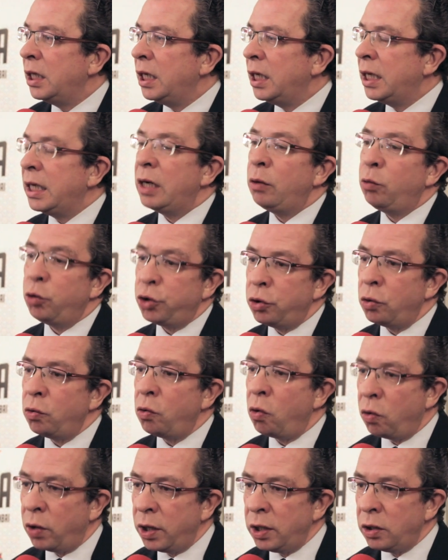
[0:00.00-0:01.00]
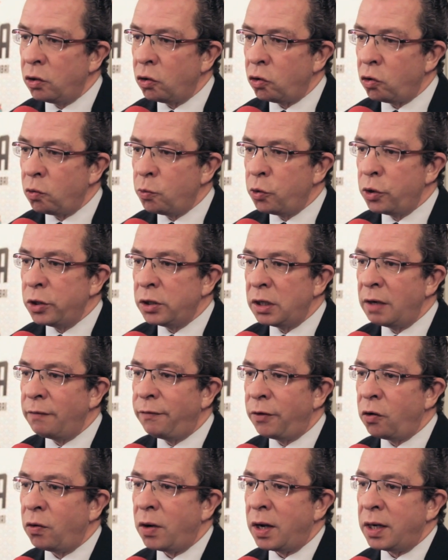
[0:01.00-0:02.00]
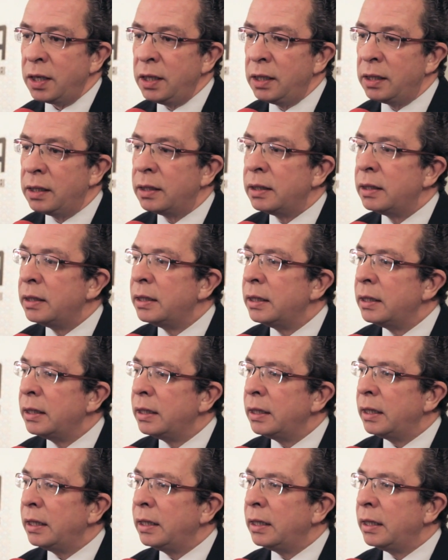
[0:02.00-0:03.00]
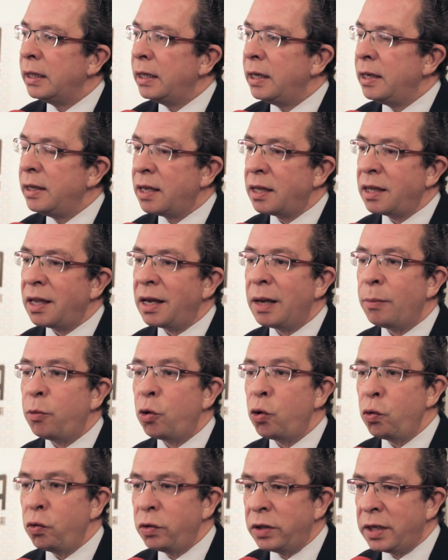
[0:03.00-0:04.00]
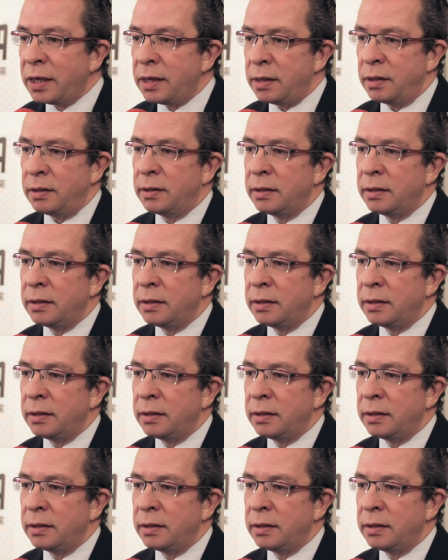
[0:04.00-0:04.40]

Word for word: en el nuestro en concreto, como es el ferrocarril, eh, y dada la voluntad